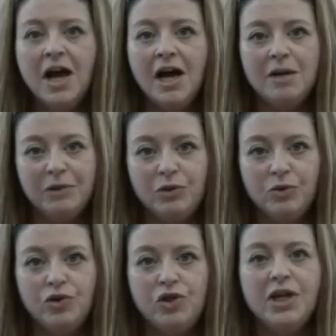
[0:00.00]
alla
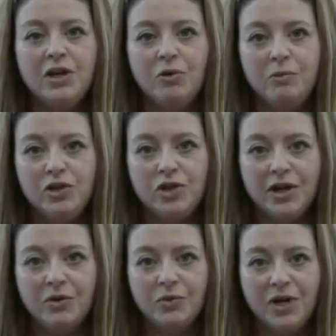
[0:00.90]
patologia e
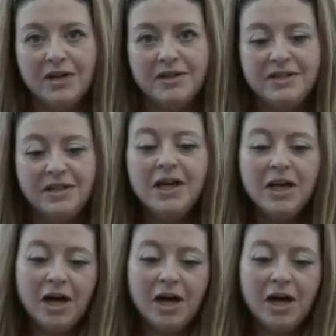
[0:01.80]
cominciare a curarsi,